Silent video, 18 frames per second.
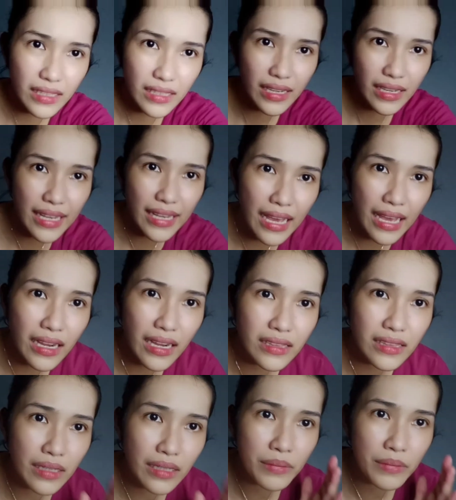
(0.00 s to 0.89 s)

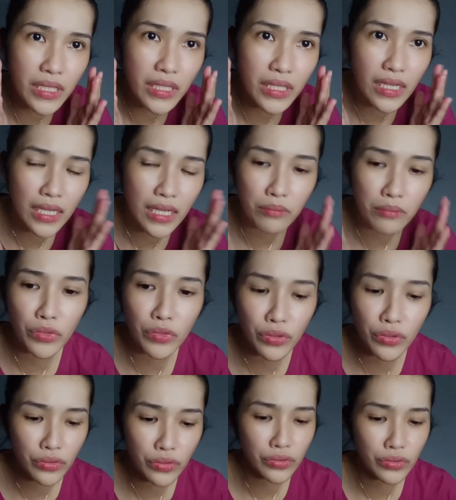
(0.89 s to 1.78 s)
kailangan damihan
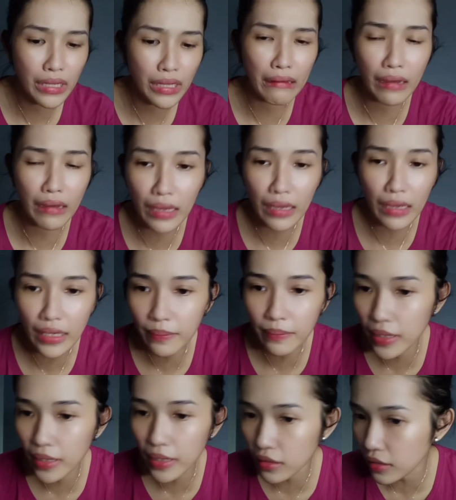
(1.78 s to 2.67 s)
mo yung lagay
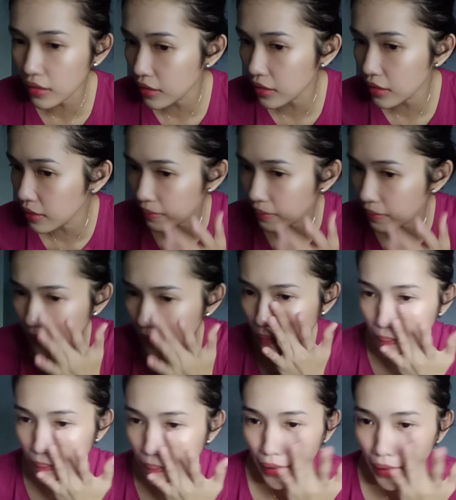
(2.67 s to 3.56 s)
para talagang
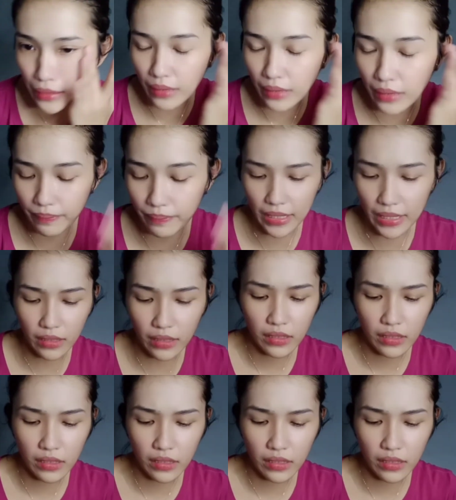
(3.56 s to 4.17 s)
pak na pak.